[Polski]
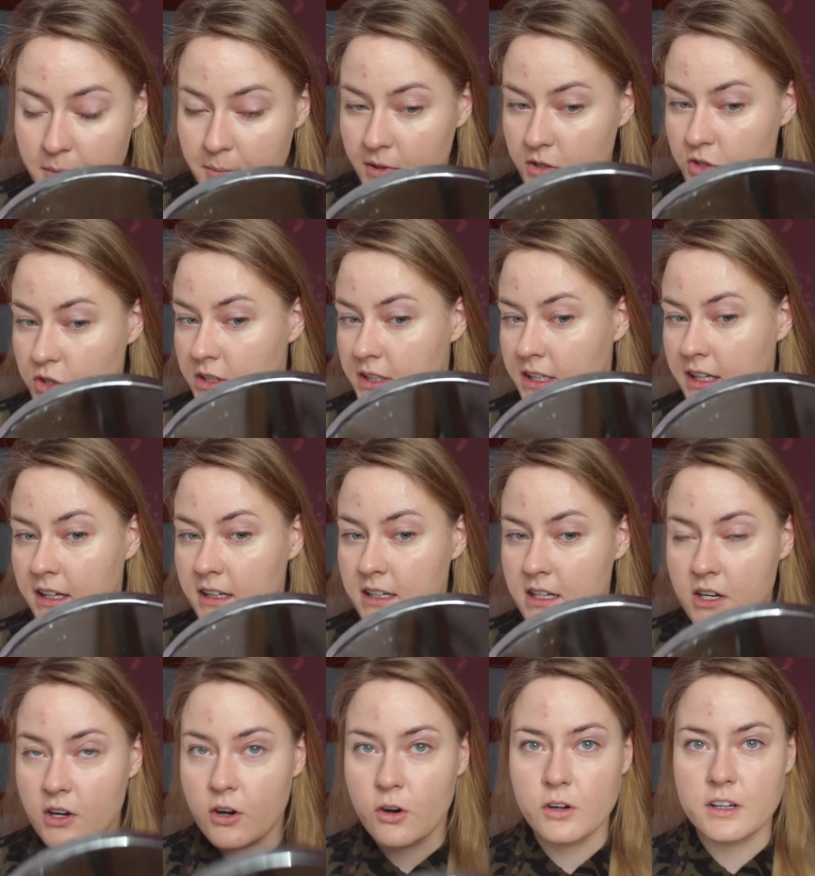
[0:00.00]
chyba że na
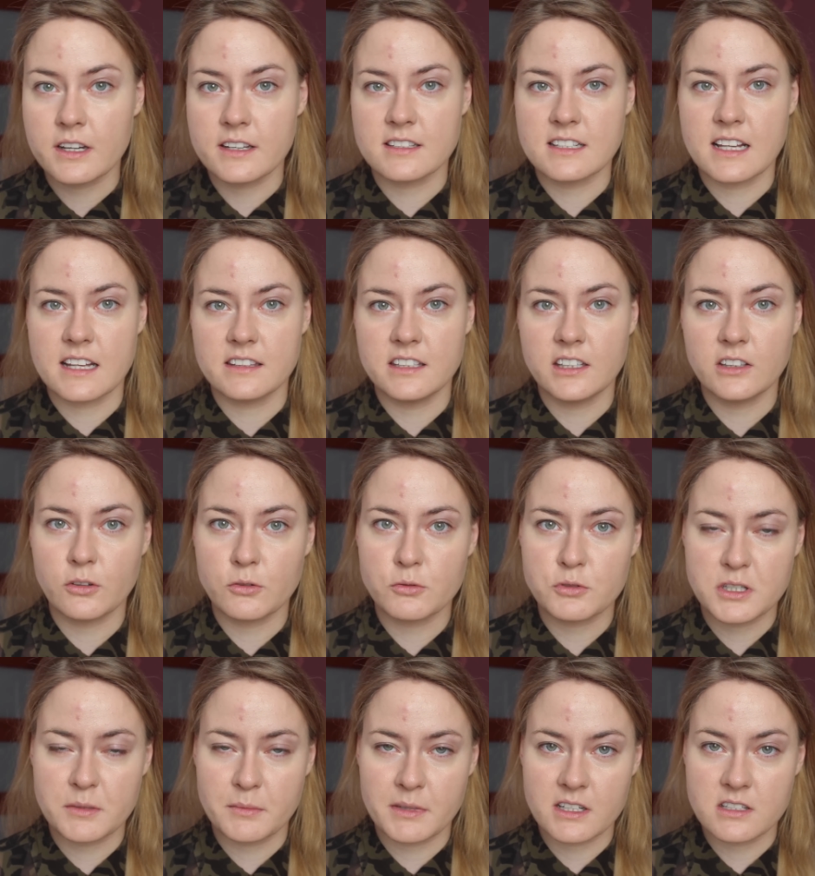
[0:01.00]
okres letni to
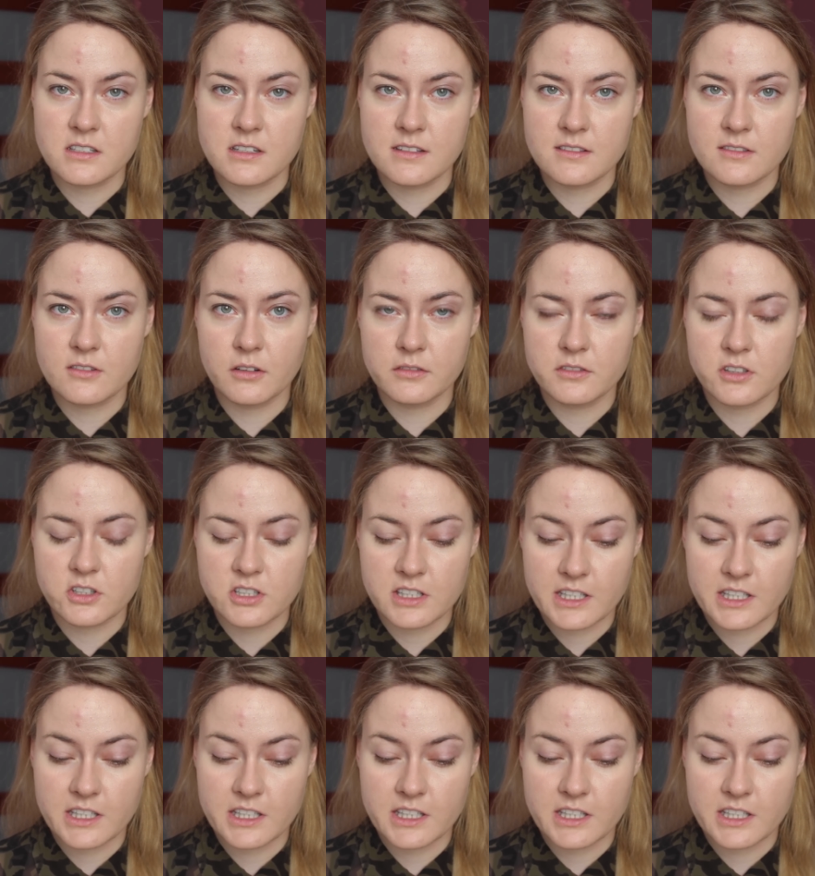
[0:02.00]
już się bardziej zgodzę,